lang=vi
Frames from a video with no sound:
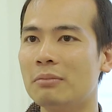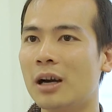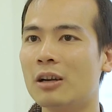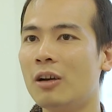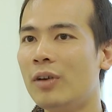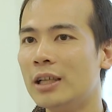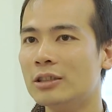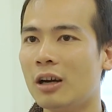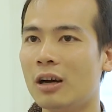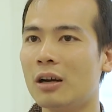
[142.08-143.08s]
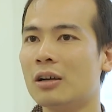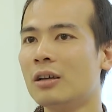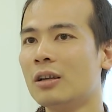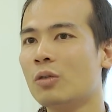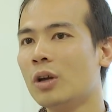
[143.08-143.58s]
mà ở đó vai trò
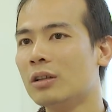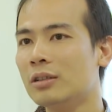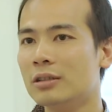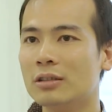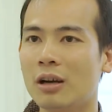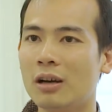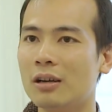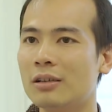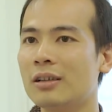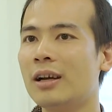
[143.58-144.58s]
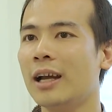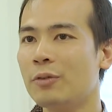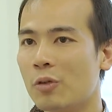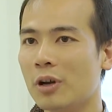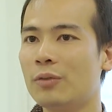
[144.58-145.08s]
quyền tự do hạnh phúc của